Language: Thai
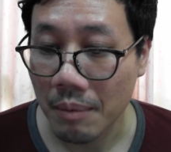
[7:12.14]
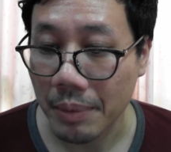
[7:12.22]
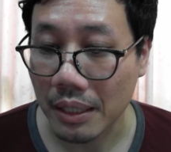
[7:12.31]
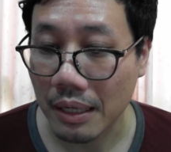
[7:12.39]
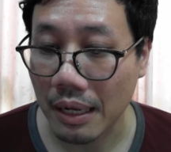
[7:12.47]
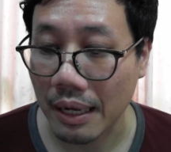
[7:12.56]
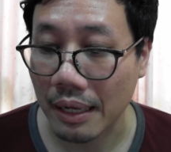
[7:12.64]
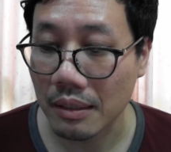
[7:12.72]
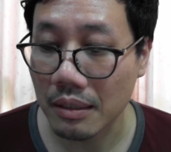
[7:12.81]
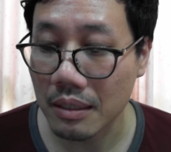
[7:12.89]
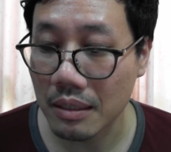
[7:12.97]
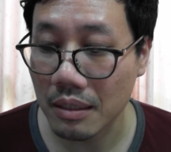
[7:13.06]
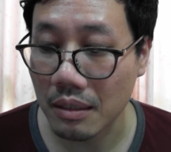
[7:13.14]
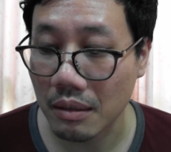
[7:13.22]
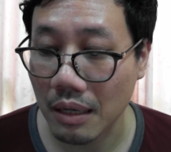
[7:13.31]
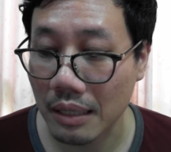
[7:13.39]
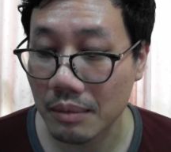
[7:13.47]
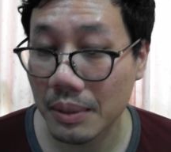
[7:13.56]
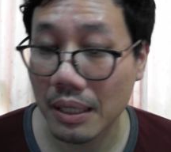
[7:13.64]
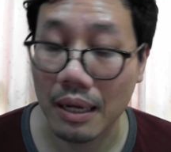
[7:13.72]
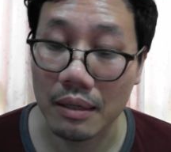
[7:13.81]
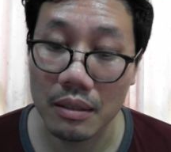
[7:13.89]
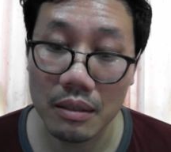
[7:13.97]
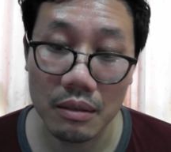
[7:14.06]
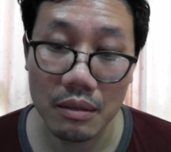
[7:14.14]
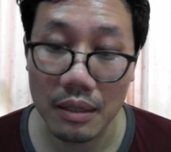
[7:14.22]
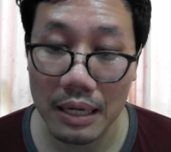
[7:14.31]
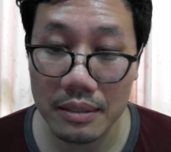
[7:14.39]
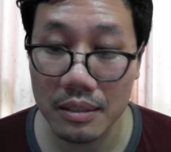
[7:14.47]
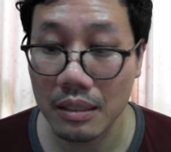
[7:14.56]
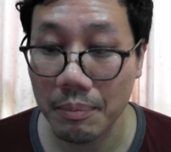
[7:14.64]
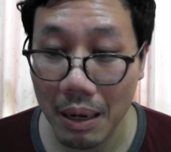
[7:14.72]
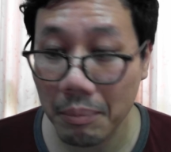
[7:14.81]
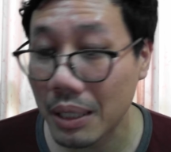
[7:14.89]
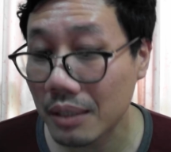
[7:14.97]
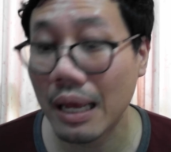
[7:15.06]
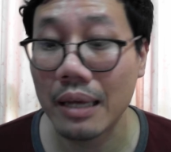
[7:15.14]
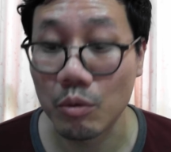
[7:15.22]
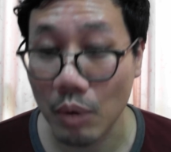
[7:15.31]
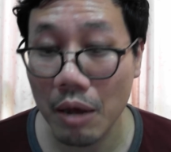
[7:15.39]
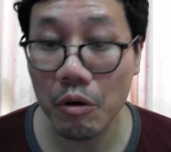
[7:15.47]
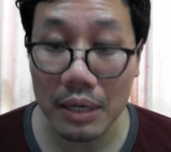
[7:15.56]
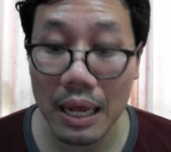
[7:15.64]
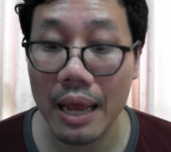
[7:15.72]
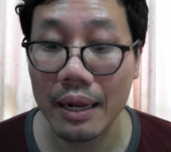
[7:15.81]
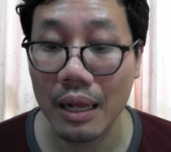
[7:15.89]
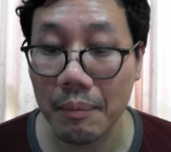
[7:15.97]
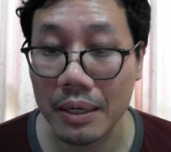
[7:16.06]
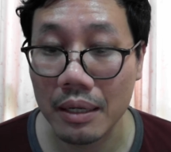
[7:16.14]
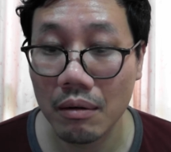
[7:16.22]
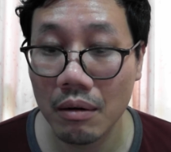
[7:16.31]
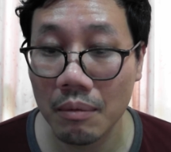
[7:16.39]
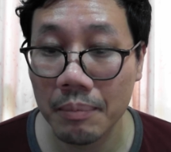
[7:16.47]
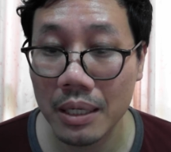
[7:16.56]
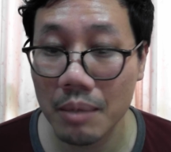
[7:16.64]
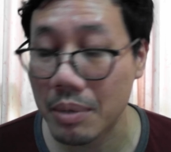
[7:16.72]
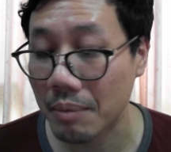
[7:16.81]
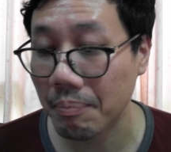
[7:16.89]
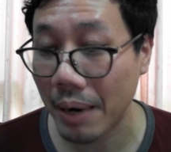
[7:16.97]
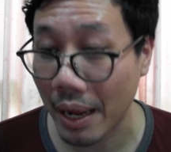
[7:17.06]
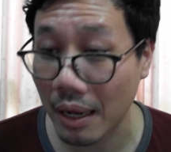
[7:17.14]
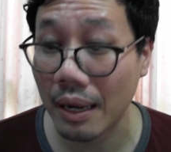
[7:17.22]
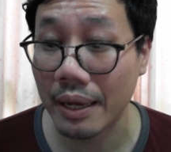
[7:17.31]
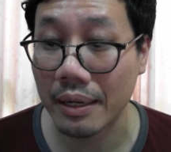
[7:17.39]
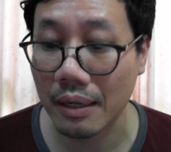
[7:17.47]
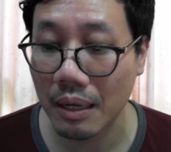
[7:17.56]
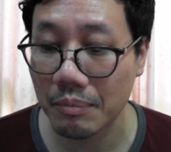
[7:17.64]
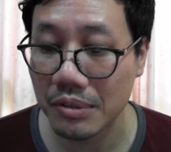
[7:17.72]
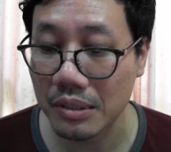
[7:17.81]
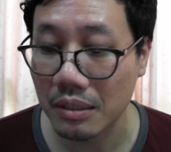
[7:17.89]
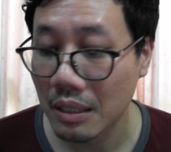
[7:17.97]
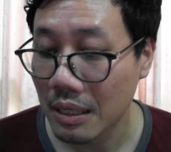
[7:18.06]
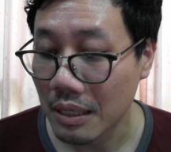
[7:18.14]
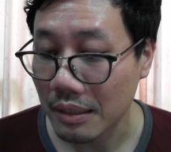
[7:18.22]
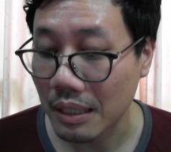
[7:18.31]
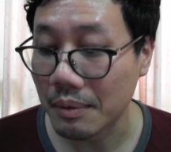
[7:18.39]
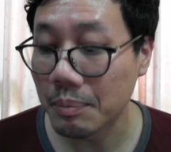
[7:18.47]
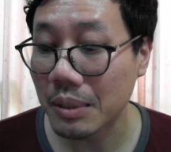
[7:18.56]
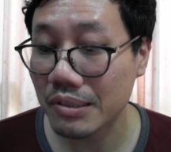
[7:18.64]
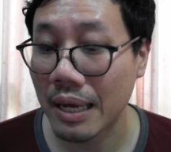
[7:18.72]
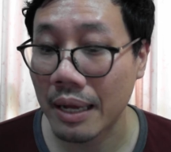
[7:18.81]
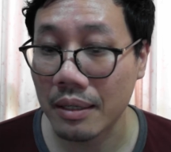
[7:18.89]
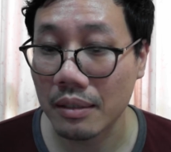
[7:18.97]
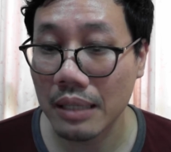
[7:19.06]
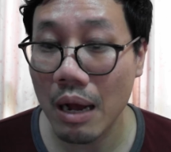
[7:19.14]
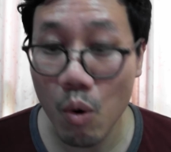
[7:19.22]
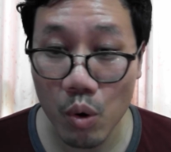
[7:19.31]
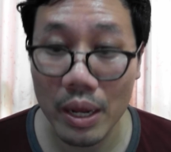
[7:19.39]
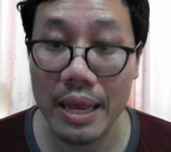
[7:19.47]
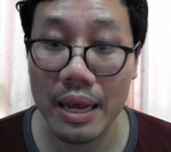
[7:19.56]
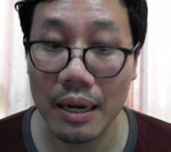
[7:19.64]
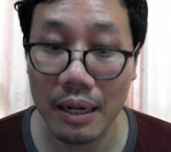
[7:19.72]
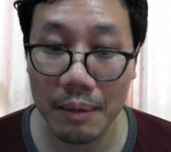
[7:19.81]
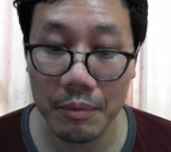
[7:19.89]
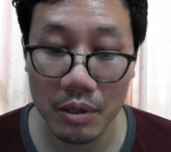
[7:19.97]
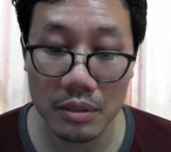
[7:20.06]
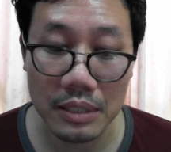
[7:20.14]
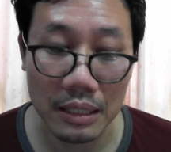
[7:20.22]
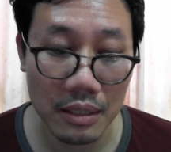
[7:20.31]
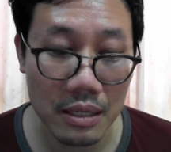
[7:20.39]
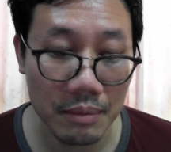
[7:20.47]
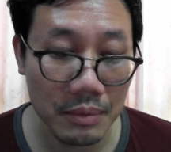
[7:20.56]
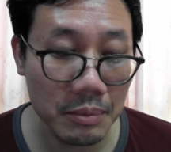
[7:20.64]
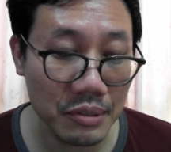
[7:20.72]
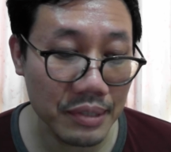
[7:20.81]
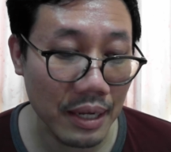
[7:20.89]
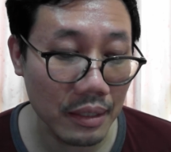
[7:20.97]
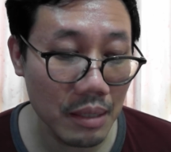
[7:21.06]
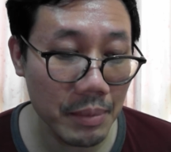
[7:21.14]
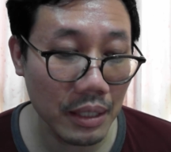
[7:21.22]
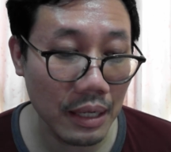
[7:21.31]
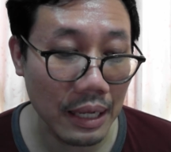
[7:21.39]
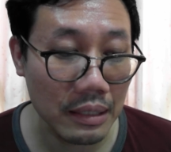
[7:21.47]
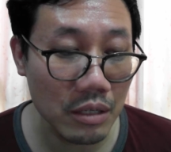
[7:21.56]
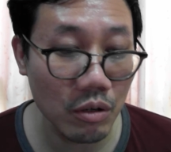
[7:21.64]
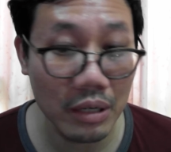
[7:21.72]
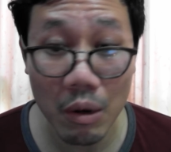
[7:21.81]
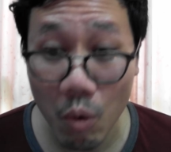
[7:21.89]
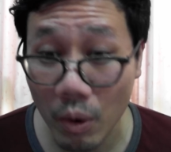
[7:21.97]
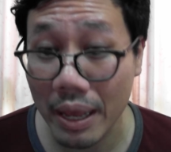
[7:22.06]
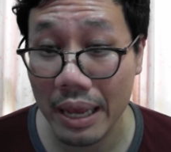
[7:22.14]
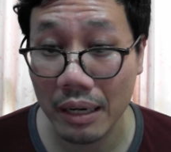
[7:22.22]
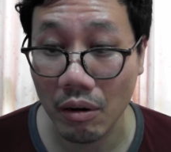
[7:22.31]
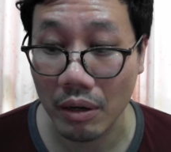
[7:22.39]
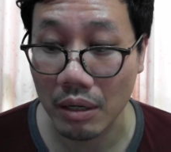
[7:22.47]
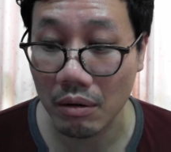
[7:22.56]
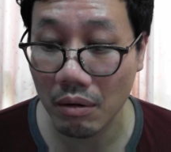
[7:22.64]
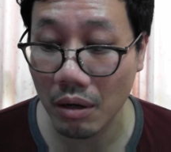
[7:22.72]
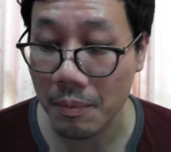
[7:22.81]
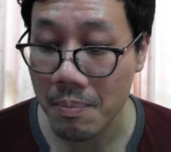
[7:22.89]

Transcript: เป็นทหารที่อาจจะเป็นทหารที่ใกล้ชิดกับพรรคเพื่อไทยอยู่แล้วก็ได้นะครับ อันนี้ก็ไม่ได้ผิดแปลกอะไรนะครับ ซึ่งทีมที่ปรึกษาเนี่ยถ้าโอเคนะครับ แล้วก็จัดทีมที่ปรึกษาที่เป็นทหารที่ค่อนข้างโอเค หน่อย แล้วก็